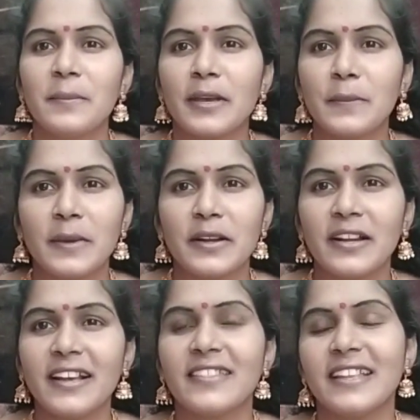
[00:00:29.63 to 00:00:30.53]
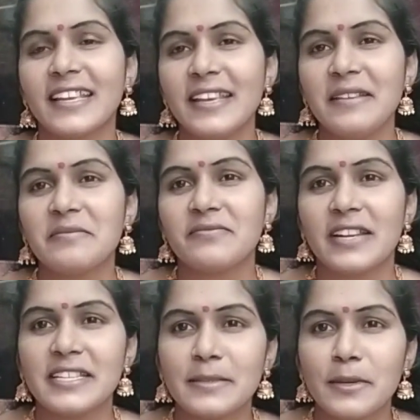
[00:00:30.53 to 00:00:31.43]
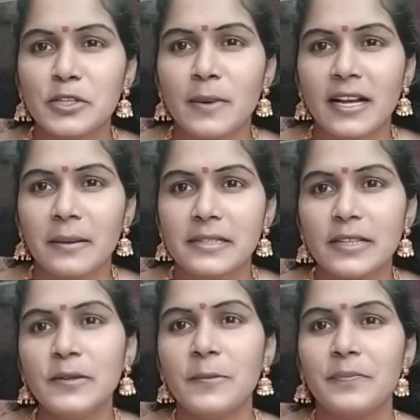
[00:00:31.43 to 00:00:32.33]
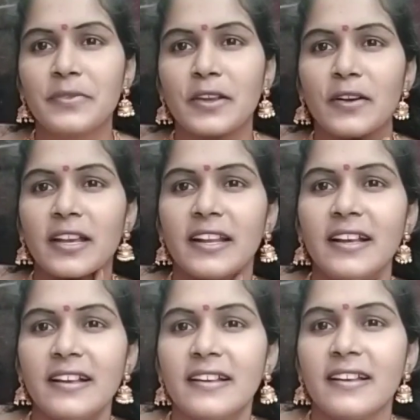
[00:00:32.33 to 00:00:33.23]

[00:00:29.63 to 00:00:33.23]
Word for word: పేరు పేరున అందరికీ ఫ్రెండ్షిప్లో శుభాకాంక్షలు ఓకేనా